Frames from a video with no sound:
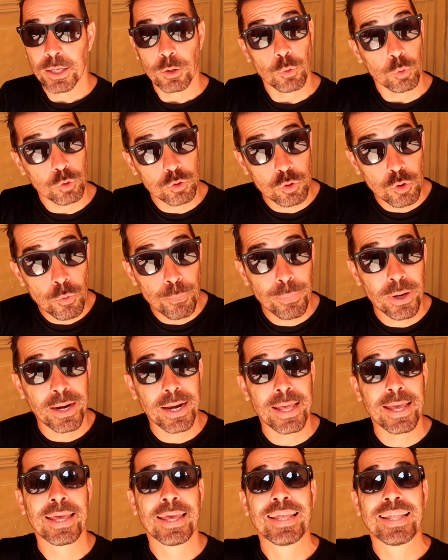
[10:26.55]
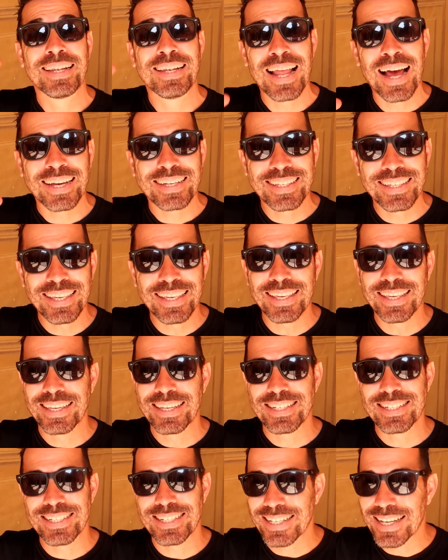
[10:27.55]
Donc ce palais, l'Archi
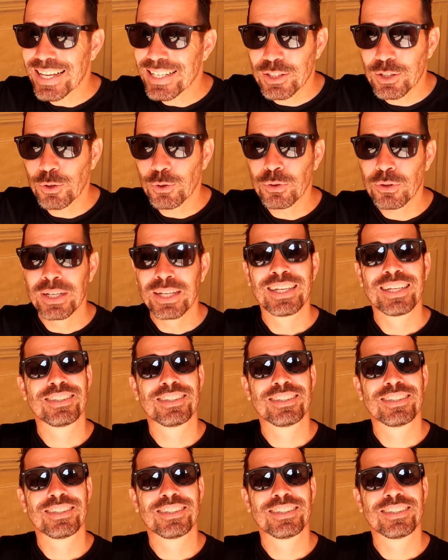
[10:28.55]
Ginasio,